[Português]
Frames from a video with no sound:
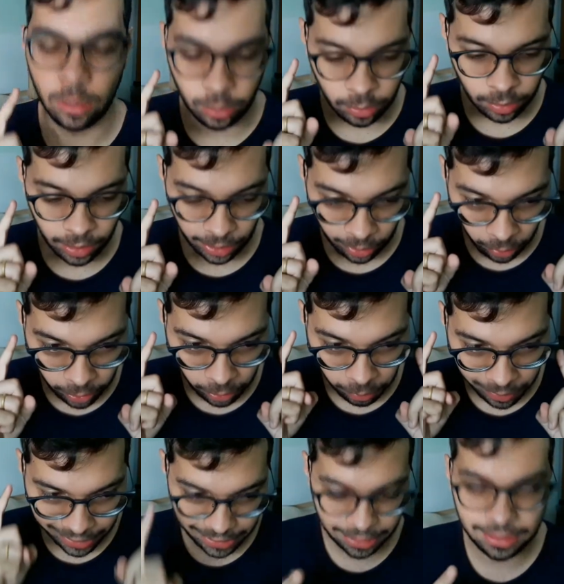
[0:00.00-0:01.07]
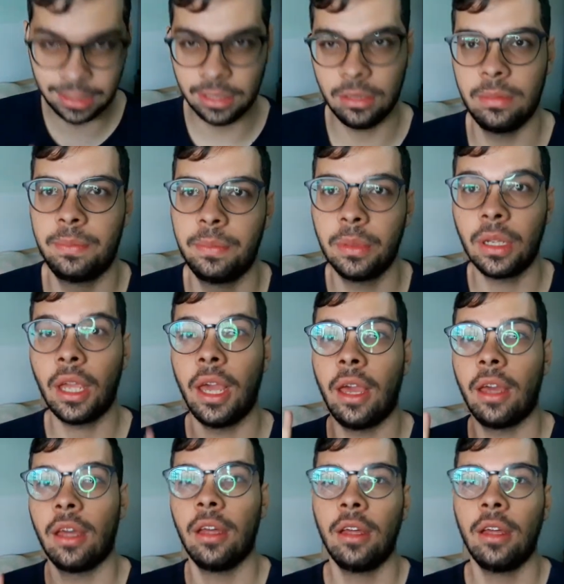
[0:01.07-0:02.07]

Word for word: o canal que eu mais assisto, por quê?